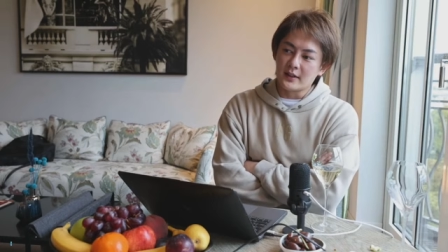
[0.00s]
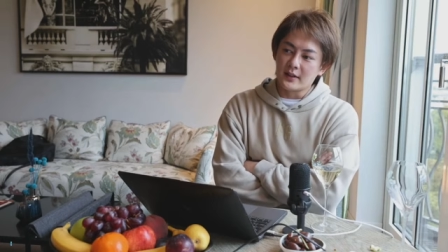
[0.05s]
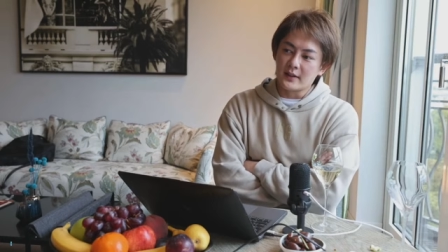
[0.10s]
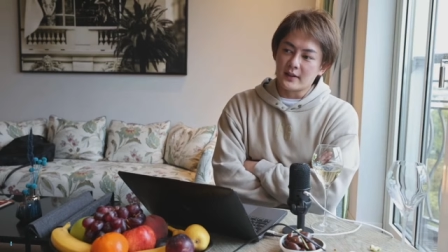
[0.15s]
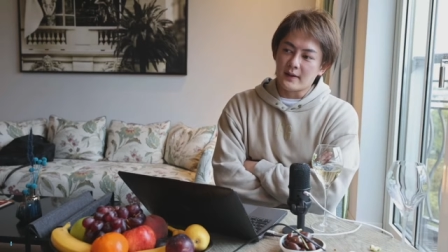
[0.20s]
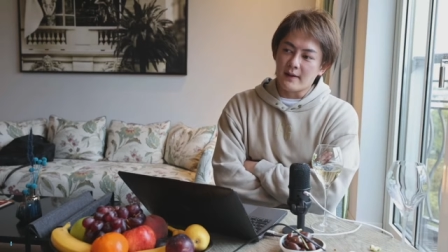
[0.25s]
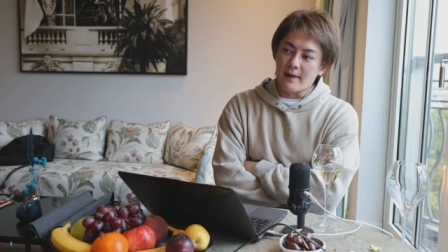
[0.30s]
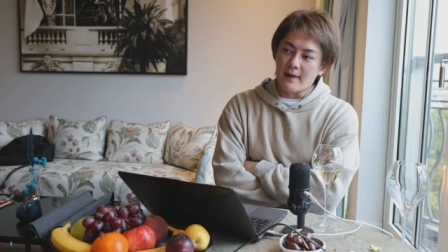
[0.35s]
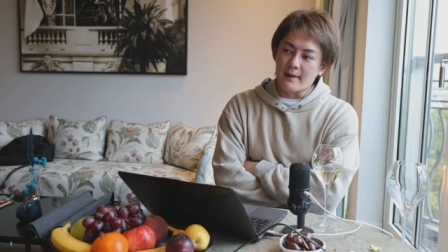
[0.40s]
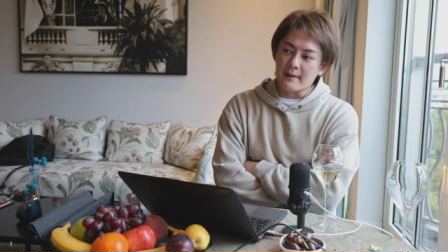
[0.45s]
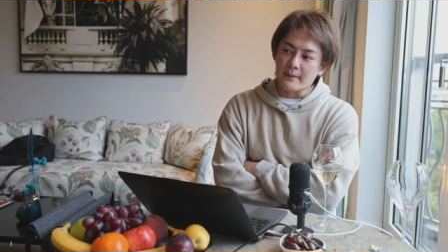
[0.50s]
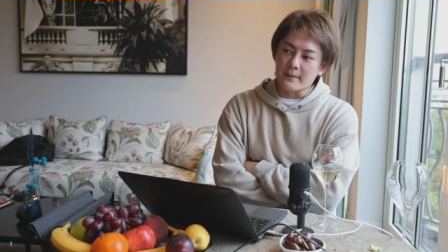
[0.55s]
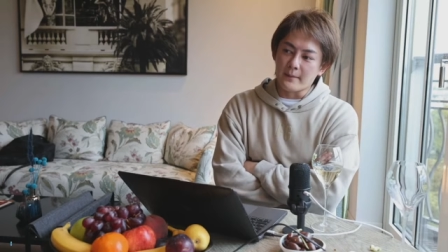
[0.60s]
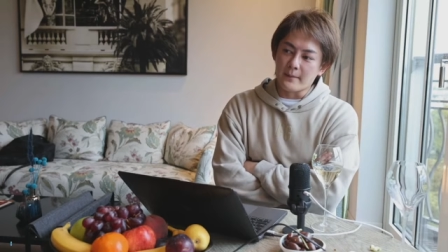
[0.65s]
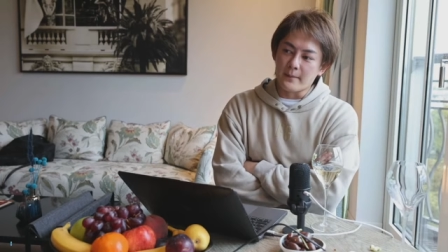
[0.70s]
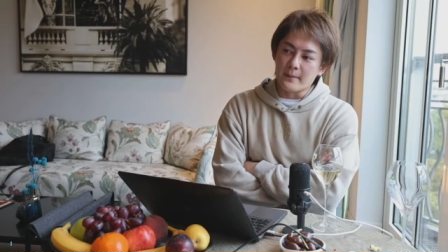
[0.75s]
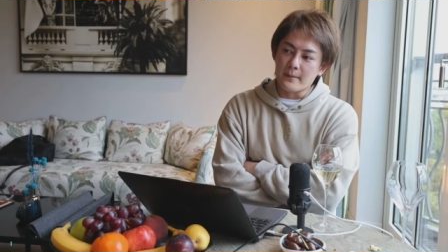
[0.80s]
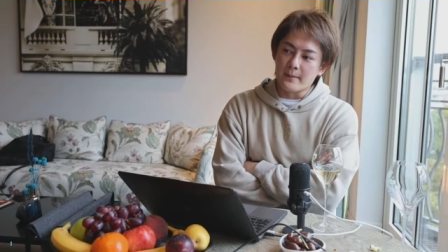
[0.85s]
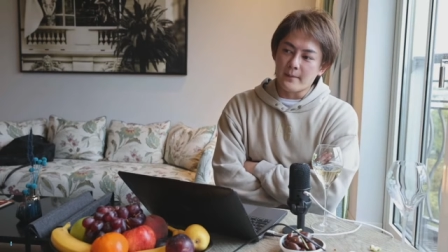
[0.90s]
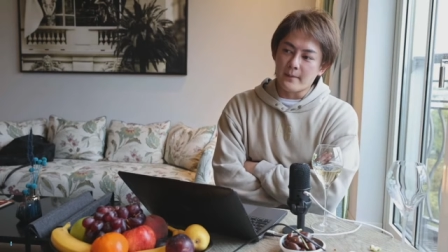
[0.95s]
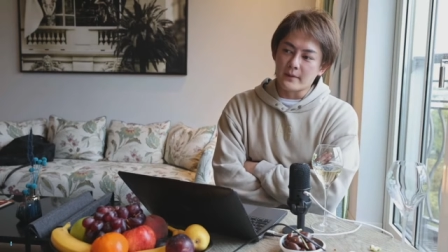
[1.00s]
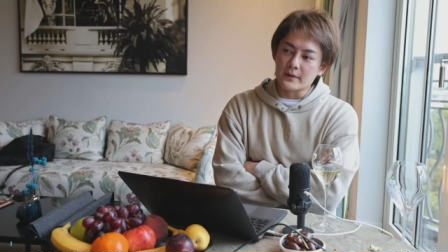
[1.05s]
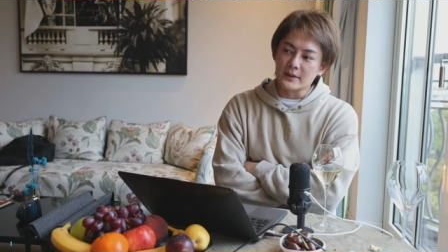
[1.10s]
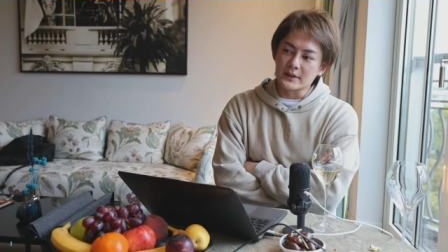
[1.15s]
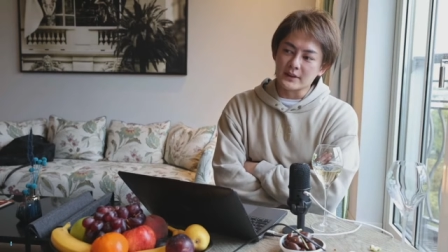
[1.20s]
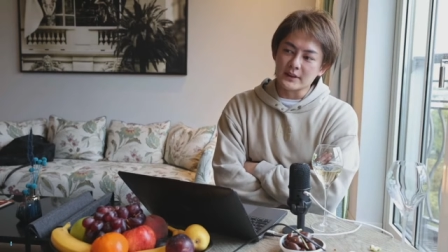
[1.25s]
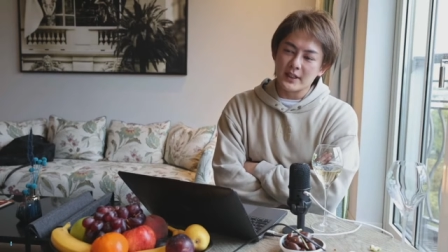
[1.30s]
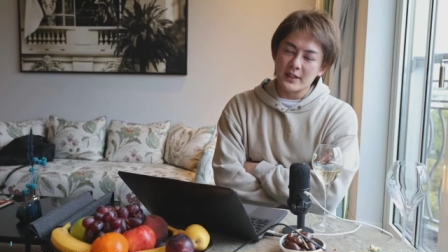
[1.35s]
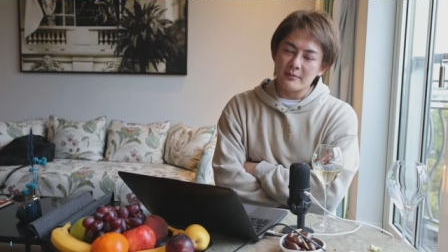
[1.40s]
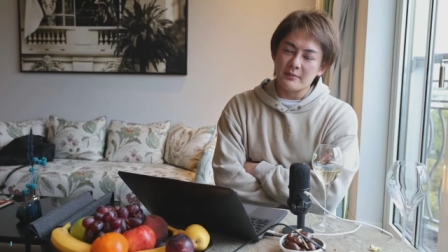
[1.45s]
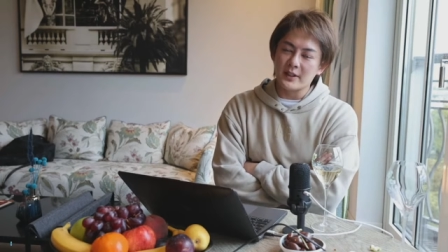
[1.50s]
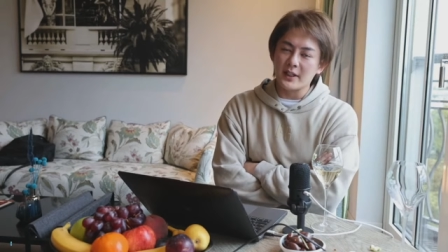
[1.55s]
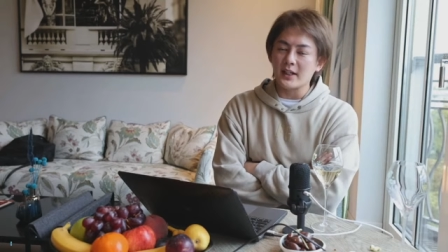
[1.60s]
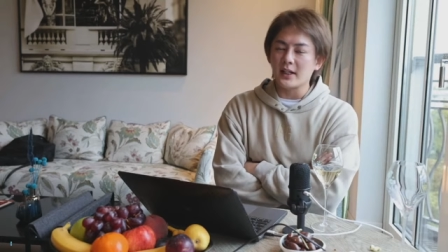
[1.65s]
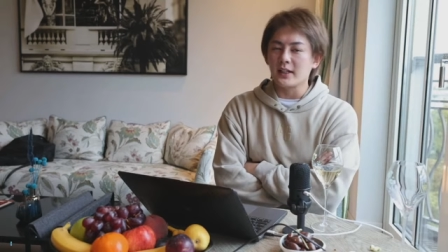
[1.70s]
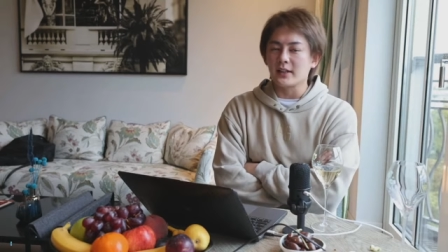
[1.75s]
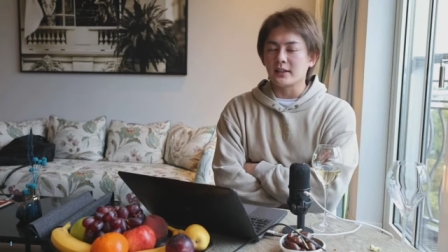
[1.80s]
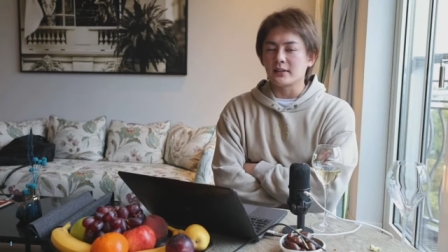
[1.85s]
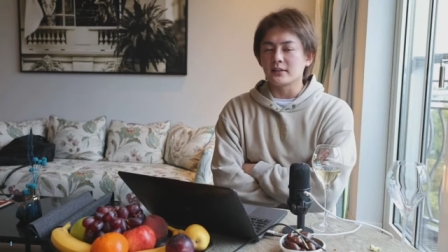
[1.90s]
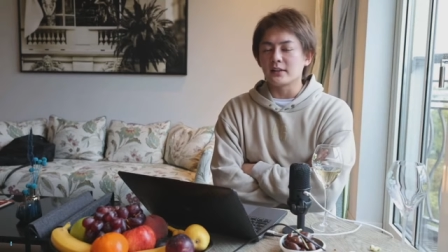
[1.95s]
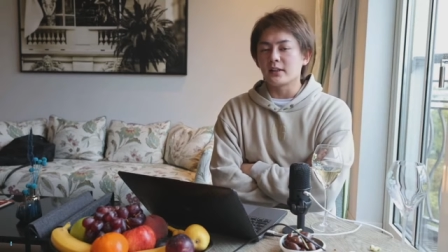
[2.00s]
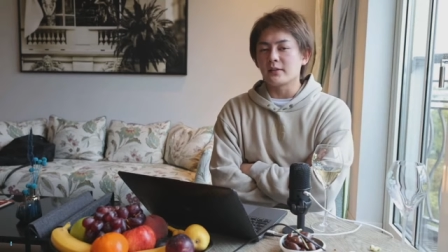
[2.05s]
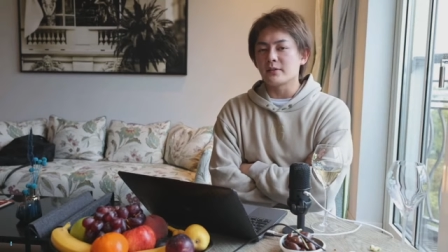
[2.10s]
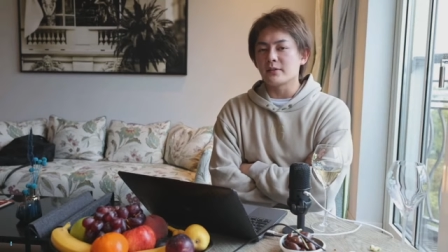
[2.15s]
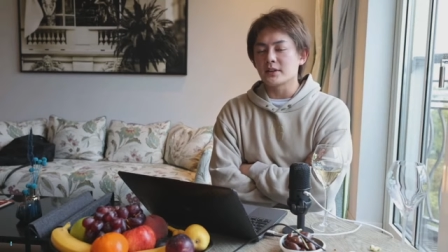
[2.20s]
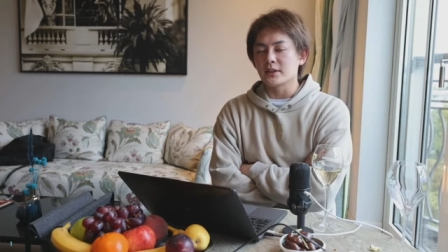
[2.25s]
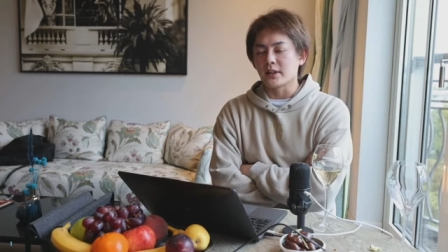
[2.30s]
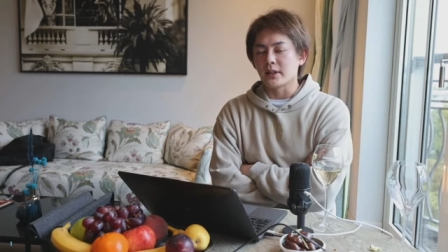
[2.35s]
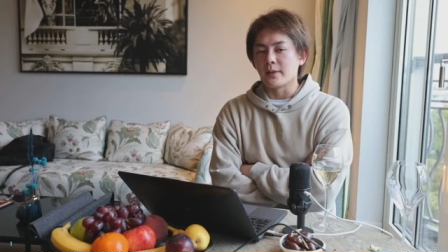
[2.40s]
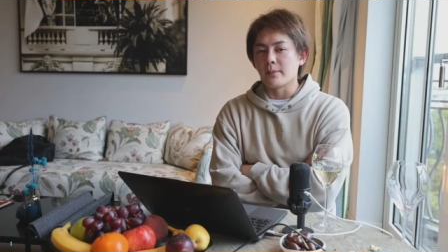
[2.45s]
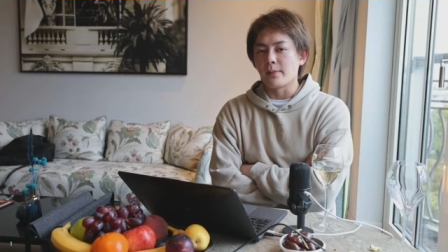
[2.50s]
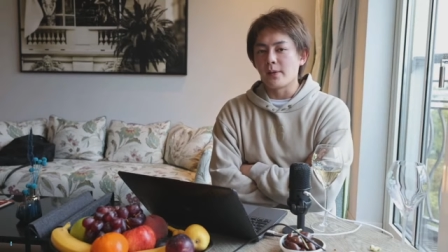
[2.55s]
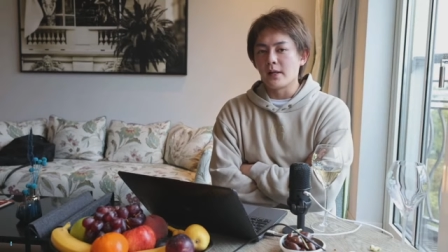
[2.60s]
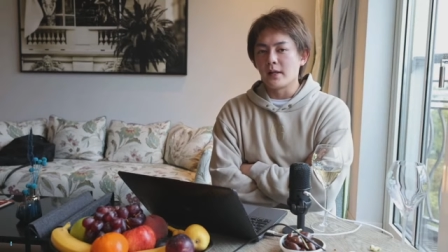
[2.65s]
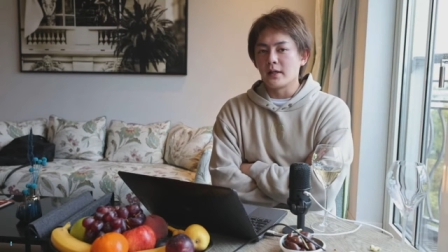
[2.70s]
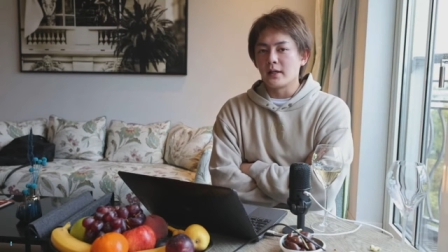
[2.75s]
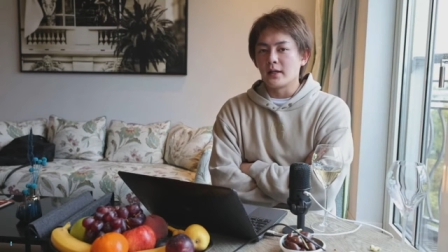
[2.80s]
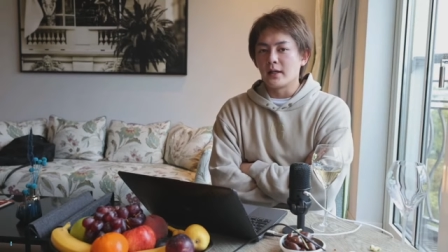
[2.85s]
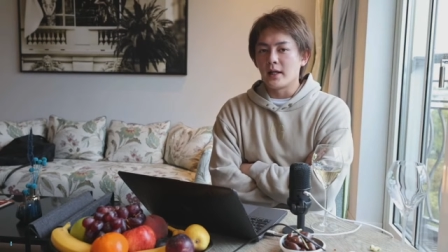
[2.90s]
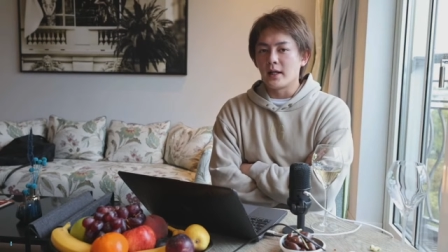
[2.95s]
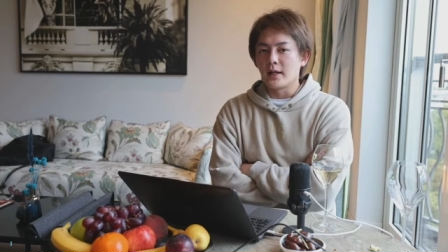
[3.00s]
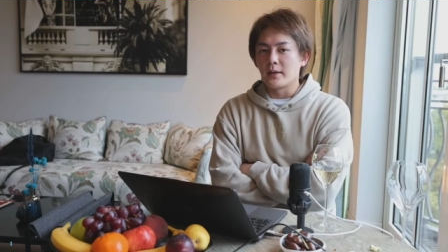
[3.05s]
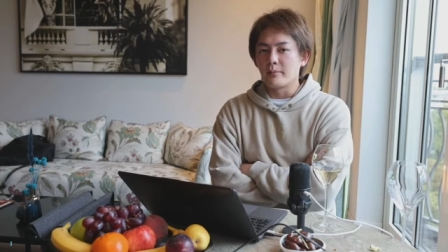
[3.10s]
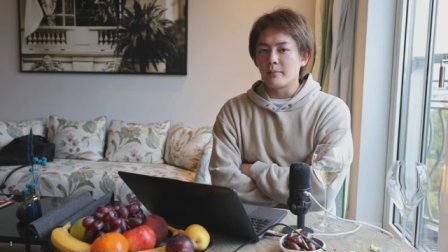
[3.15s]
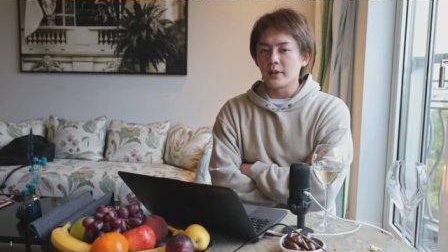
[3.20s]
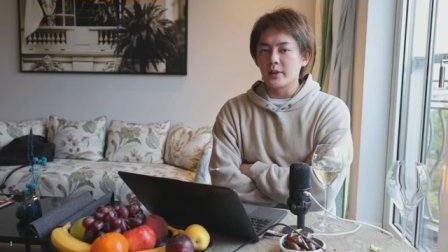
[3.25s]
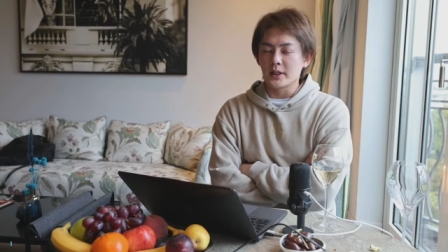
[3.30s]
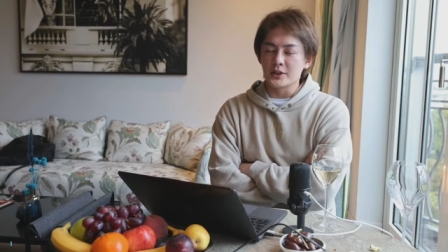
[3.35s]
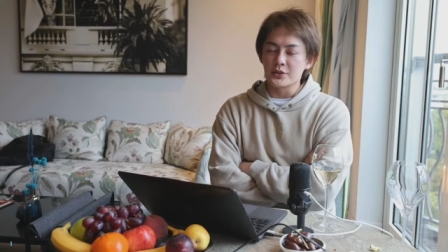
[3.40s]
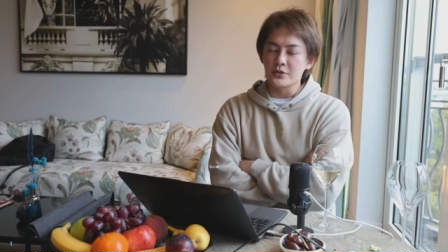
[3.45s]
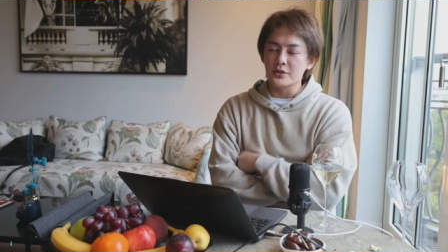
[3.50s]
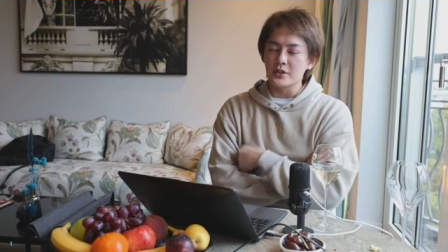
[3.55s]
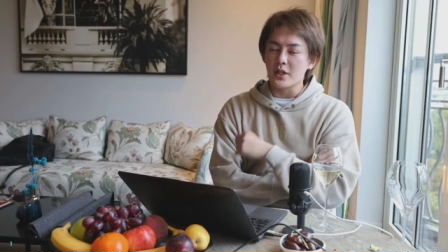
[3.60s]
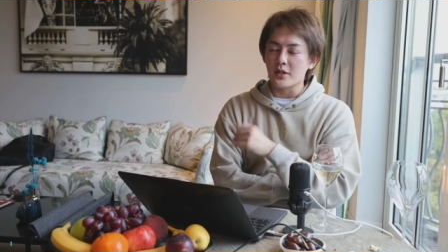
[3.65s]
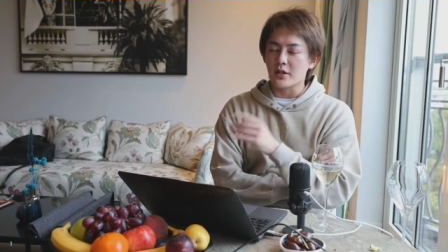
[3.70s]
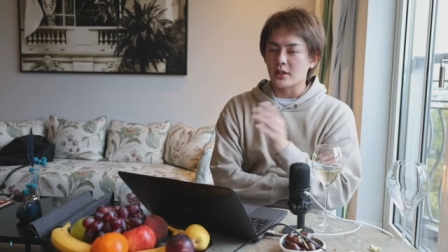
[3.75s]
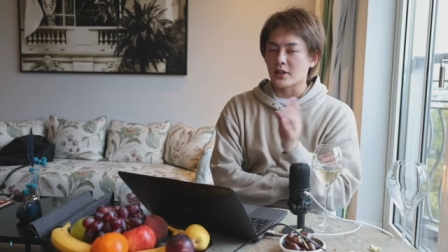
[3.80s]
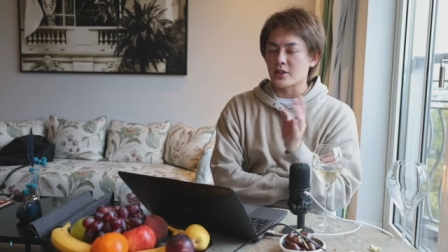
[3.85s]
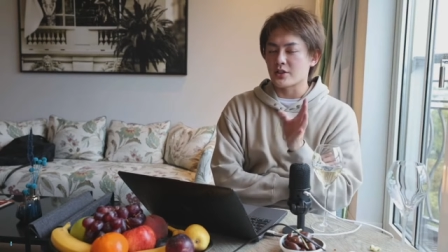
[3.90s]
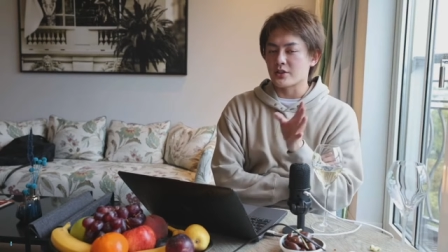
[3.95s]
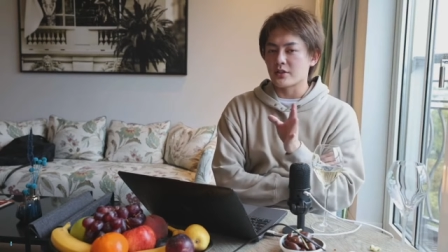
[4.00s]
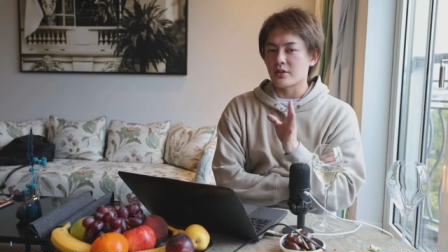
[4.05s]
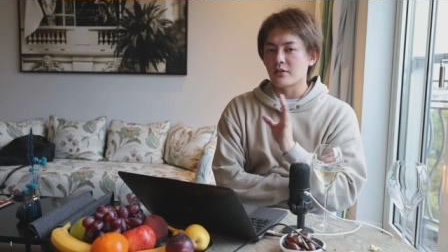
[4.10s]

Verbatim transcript: あのー、すげえ胸が痛くなりましたね。えー、目は視聴者の方知ってる